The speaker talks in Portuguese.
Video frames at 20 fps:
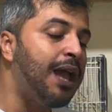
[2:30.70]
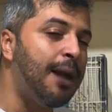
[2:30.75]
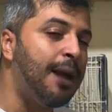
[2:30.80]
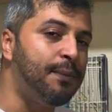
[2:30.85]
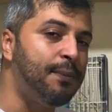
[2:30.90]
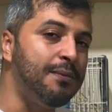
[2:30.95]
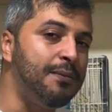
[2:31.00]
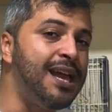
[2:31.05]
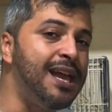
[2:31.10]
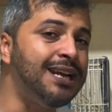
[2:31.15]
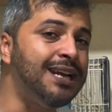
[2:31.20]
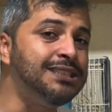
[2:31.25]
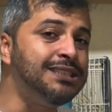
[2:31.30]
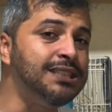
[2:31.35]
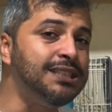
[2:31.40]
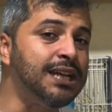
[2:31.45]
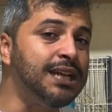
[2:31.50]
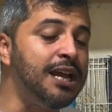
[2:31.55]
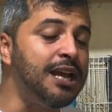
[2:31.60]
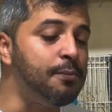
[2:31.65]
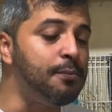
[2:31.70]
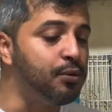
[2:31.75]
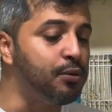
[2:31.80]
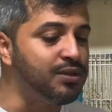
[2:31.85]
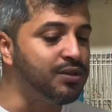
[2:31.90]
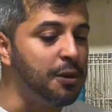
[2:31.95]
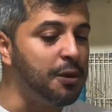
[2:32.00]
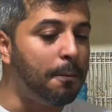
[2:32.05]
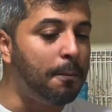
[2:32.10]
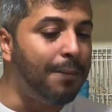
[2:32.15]
A primeira dica aí para
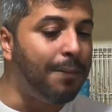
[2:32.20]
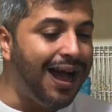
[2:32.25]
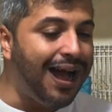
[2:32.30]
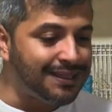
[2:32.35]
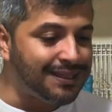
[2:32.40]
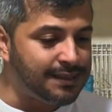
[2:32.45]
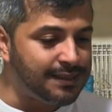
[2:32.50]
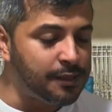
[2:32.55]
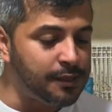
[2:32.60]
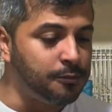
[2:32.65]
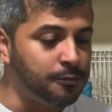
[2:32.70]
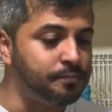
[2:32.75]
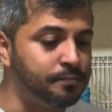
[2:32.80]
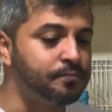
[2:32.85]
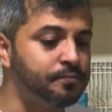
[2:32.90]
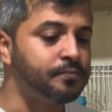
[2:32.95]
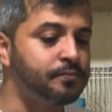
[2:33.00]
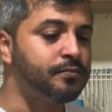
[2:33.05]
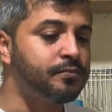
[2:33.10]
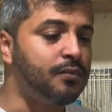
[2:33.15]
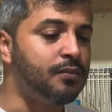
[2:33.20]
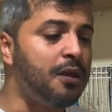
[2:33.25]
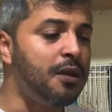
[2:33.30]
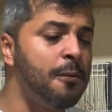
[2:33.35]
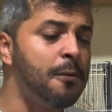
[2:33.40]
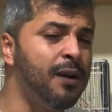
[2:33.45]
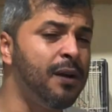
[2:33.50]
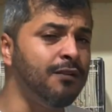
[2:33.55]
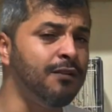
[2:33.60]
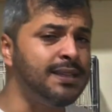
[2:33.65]
o seu pássaro,
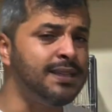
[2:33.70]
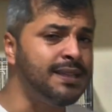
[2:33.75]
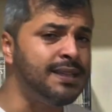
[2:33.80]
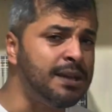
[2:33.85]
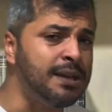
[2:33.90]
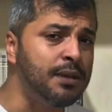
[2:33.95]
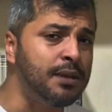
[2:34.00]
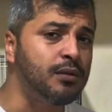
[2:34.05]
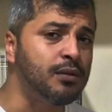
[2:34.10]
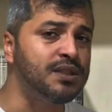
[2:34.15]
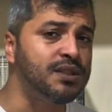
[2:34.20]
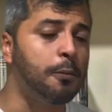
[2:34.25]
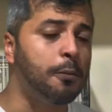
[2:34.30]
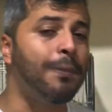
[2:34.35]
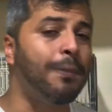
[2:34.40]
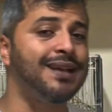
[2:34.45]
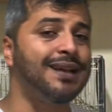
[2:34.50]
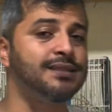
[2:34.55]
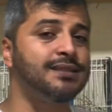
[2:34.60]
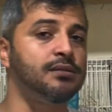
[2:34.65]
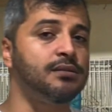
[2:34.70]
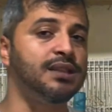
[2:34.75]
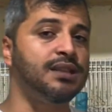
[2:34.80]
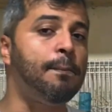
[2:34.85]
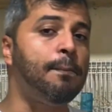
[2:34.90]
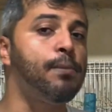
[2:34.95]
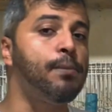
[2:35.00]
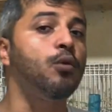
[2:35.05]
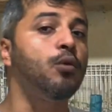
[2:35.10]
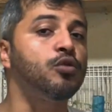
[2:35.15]
para você saber que o seu pássaro
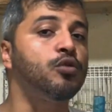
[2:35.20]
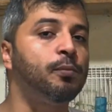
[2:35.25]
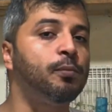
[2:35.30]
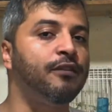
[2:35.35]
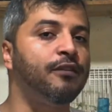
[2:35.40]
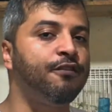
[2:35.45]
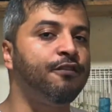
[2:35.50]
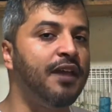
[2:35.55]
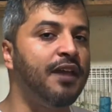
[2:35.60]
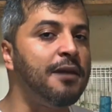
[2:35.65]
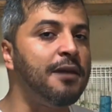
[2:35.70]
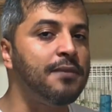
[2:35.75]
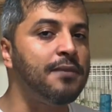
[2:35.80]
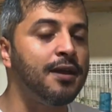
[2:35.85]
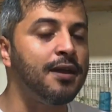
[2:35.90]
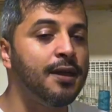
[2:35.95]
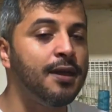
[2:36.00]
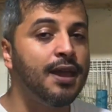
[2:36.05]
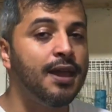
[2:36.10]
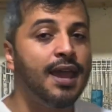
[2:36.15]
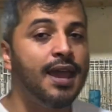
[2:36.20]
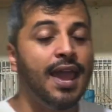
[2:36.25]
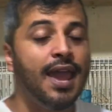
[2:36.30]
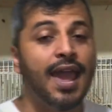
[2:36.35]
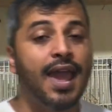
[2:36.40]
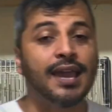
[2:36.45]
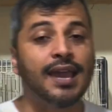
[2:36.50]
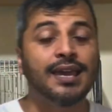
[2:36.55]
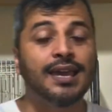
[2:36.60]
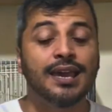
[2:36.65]
está pronto para fêmea,
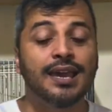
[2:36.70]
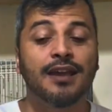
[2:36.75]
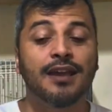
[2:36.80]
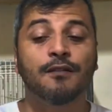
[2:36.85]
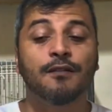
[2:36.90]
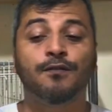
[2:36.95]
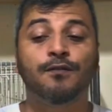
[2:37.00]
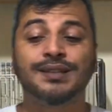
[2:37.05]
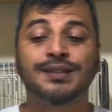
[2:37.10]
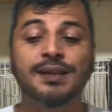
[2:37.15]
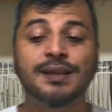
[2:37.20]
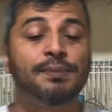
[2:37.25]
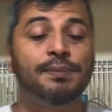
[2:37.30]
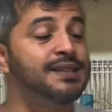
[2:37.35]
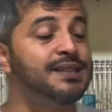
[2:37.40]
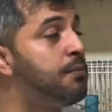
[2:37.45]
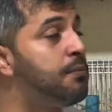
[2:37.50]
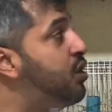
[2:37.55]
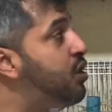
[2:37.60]
é que você precisa